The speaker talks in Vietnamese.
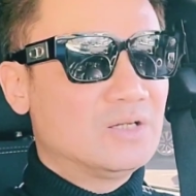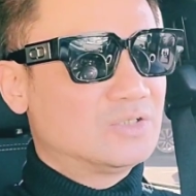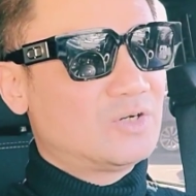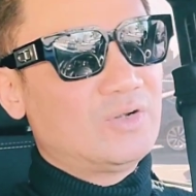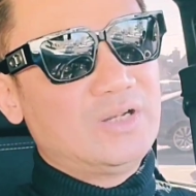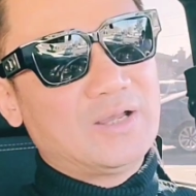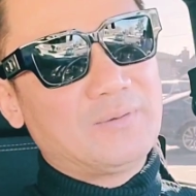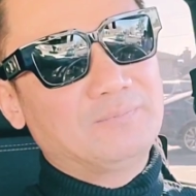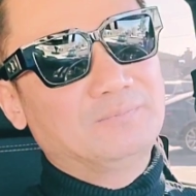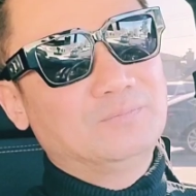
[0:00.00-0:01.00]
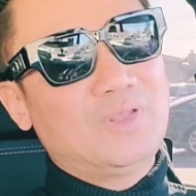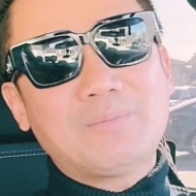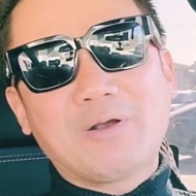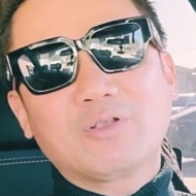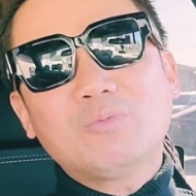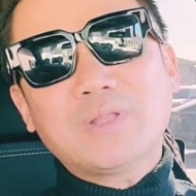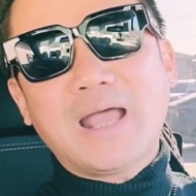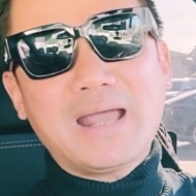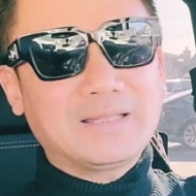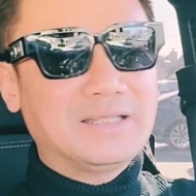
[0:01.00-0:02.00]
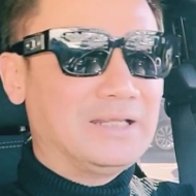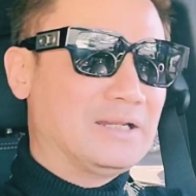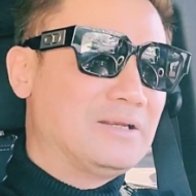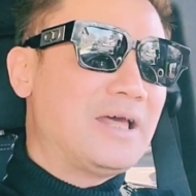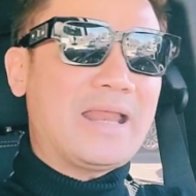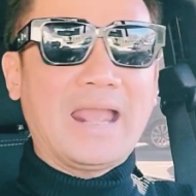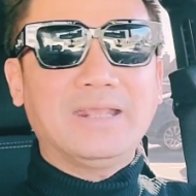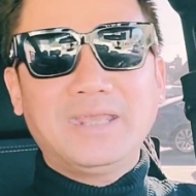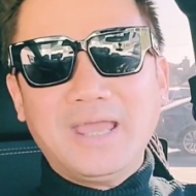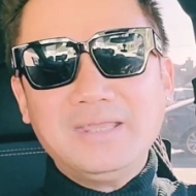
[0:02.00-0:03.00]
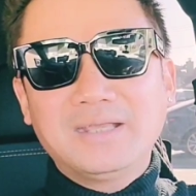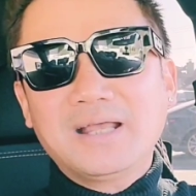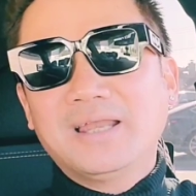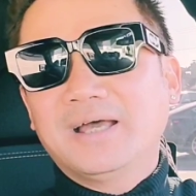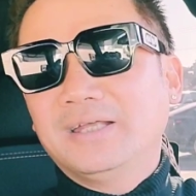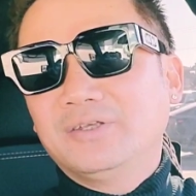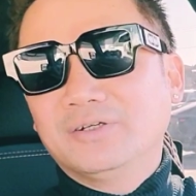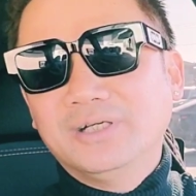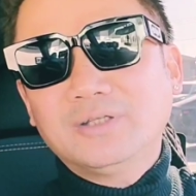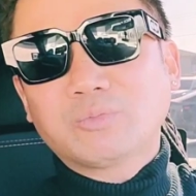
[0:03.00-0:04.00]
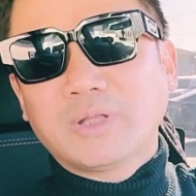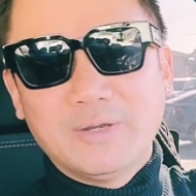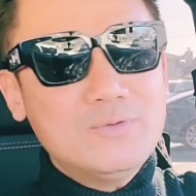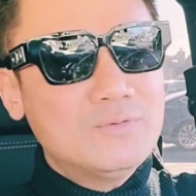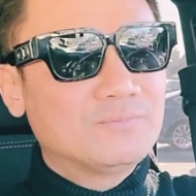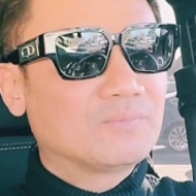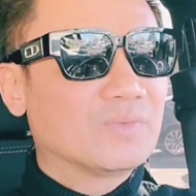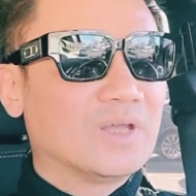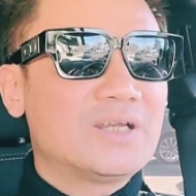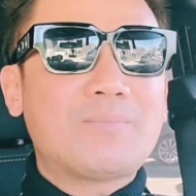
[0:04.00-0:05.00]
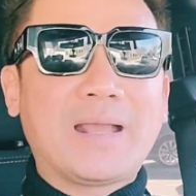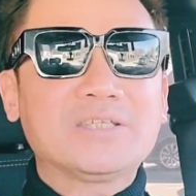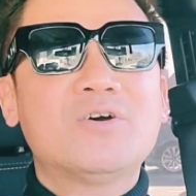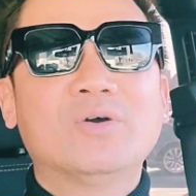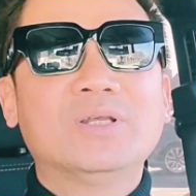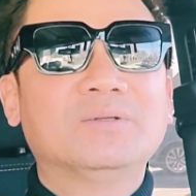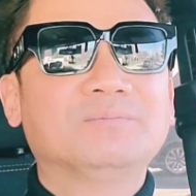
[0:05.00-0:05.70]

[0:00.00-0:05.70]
rồi nhưng mà chúng ta thì nên hạn chế những cái lời chửi tục tiểu ở trên mạng xã hội